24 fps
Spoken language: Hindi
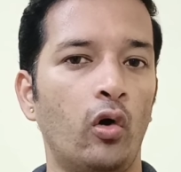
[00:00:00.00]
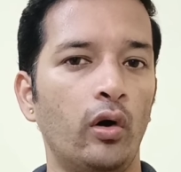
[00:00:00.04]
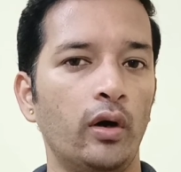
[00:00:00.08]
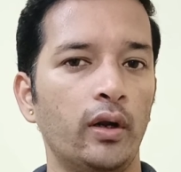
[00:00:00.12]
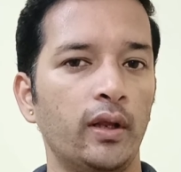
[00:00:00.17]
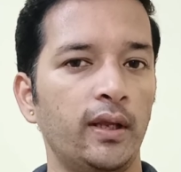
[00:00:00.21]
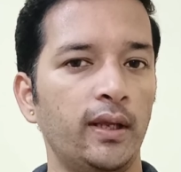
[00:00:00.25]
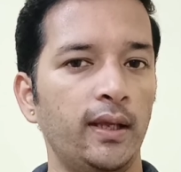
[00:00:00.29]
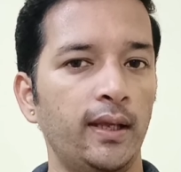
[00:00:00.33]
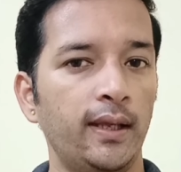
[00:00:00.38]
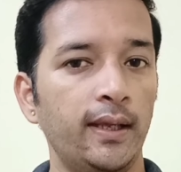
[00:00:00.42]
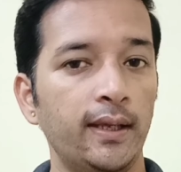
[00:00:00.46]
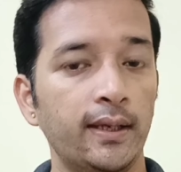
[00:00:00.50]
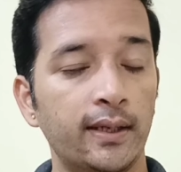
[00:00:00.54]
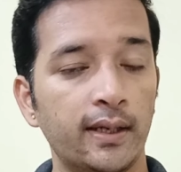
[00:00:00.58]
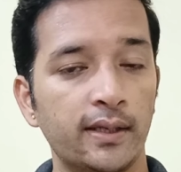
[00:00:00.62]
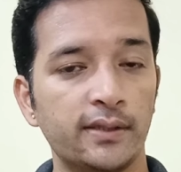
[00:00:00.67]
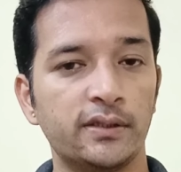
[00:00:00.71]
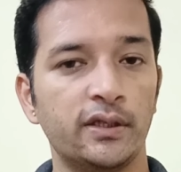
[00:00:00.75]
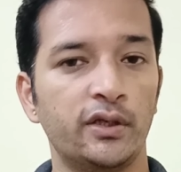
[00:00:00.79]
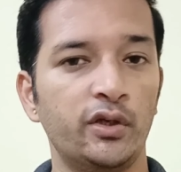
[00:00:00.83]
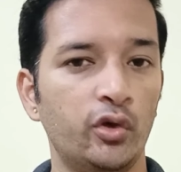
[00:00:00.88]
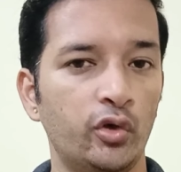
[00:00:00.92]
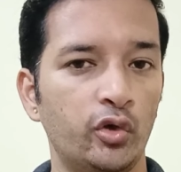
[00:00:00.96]
और एक
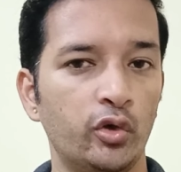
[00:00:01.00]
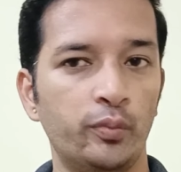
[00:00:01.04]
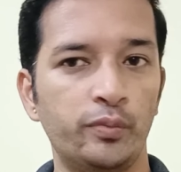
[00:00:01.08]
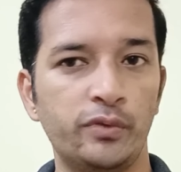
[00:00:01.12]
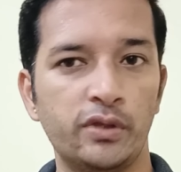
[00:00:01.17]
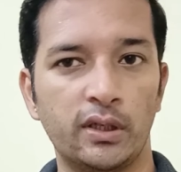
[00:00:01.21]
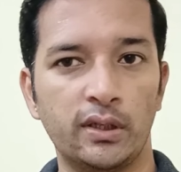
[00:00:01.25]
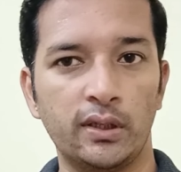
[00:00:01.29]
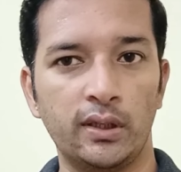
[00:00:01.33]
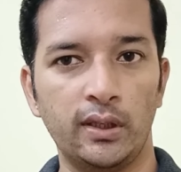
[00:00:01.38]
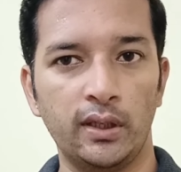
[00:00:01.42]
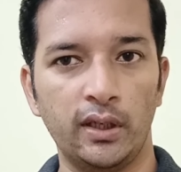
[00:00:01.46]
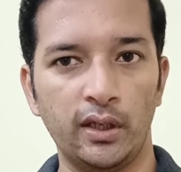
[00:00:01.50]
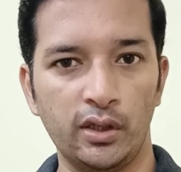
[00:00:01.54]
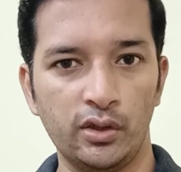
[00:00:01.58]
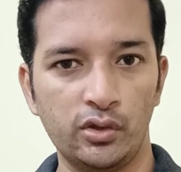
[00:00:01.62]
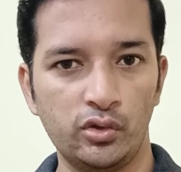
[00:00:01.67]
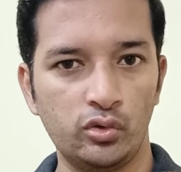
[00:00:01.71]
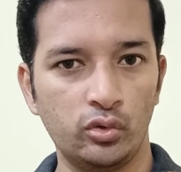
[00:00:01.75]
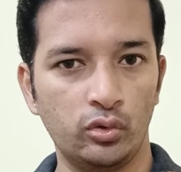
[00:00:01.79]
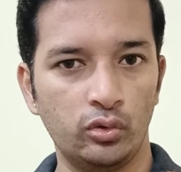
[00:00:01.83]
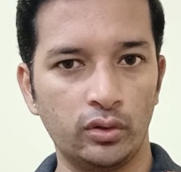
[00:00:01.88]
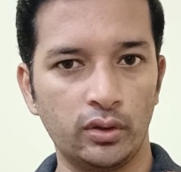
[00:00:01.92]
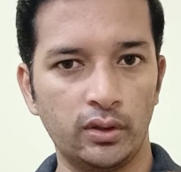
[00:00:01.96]
ऐसा यूट्यूब चैनल है
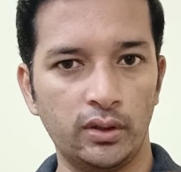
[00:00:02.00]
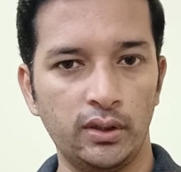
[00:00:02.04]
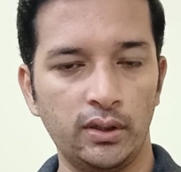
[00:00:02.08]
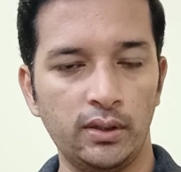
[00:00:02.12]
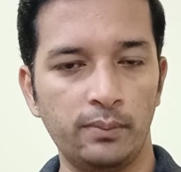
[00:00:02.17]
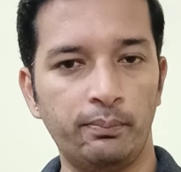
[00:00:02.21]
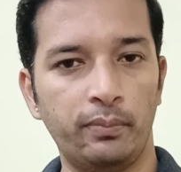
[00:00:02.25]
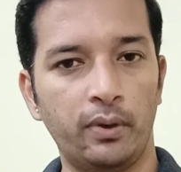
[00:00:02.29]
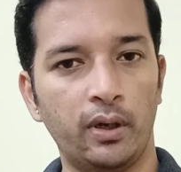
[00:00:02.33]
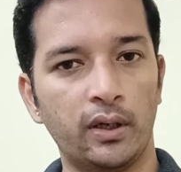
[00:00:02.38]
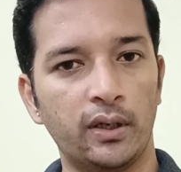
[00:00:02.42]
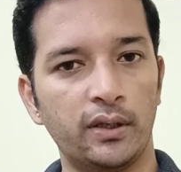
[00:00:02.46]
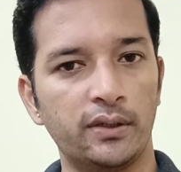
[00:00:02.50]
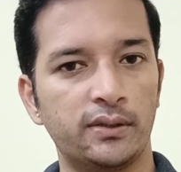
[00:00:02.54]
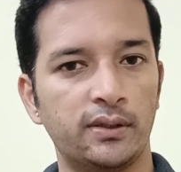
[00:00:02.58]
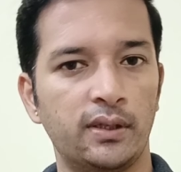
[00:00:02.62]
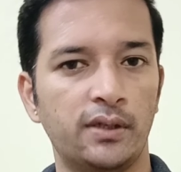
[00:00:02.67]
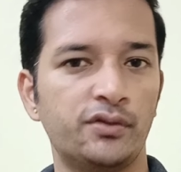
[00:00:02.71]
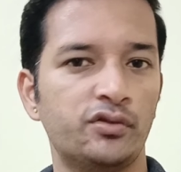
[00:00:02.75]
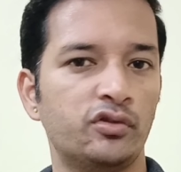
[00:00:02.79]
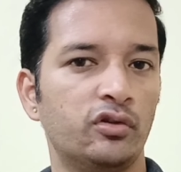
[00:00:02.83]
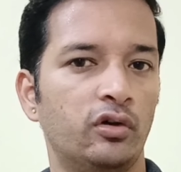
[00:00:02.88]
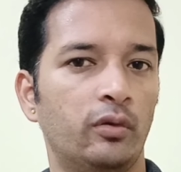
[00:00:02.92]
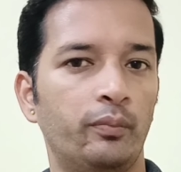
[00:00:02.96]
जो कि
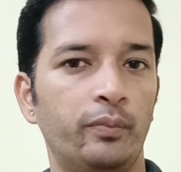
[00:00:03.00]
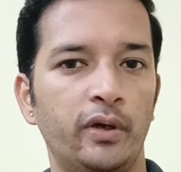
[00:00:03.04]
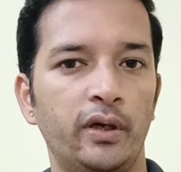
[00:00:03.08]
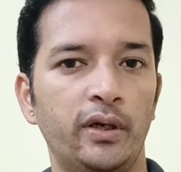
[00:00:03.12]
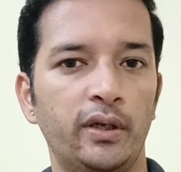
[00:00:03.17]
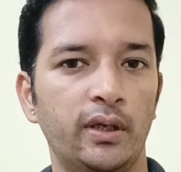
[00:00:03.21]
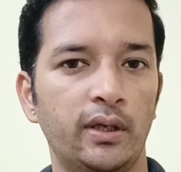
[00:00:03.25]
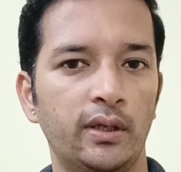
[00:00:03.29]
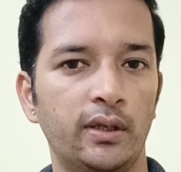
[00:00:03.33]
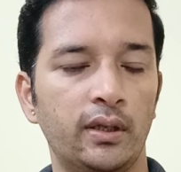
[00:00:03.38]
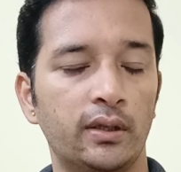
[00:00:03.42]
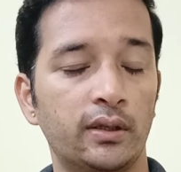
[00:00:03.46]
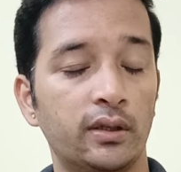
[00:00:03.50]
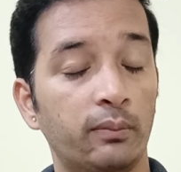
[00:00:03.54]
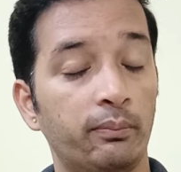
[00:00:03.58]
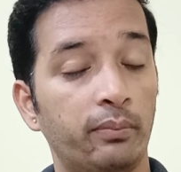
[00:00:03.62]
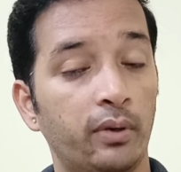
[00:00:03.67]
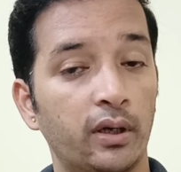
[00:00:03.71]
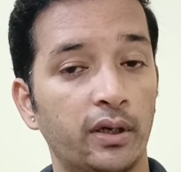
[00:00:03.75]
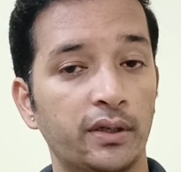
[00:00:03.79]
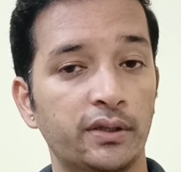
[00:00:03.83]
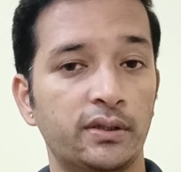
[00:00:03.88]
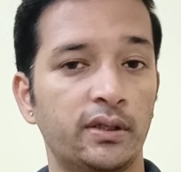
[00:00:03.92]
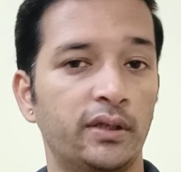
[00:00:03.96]
पाकिस्तान से ऑपरेट किया जाता
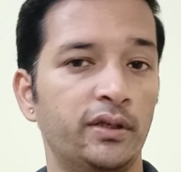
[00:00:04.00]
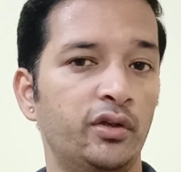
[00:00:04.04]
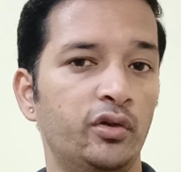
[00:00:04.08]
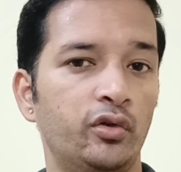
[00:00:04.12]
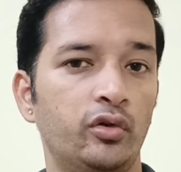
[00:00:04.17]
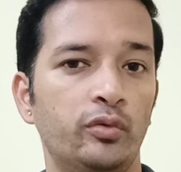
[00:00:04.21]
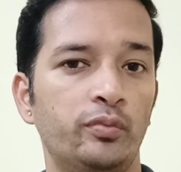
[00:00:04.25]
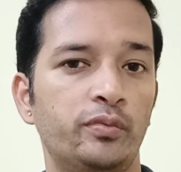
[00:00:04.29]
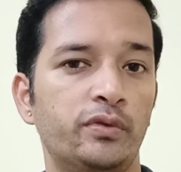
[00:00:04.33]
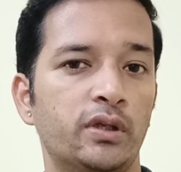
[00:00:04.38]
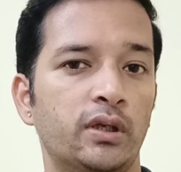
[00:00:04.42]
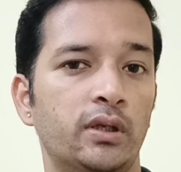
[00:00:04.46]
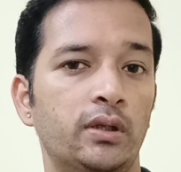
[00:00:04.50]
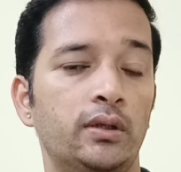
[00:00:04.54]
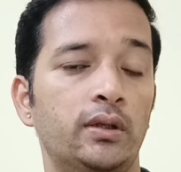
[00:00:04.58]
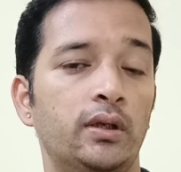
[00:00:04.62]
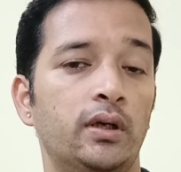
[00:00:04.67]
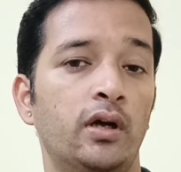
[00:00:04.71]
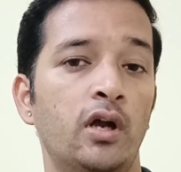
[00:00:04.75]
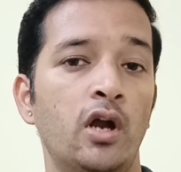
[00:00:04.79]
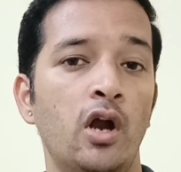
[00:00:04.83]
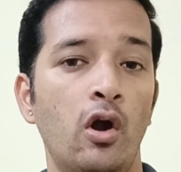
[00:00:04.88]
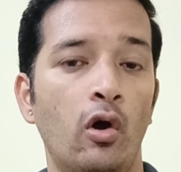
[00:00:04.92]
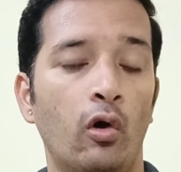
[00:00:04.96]
पाकिस्तानी यूट्यूब चैनल
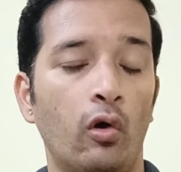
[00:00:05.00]
था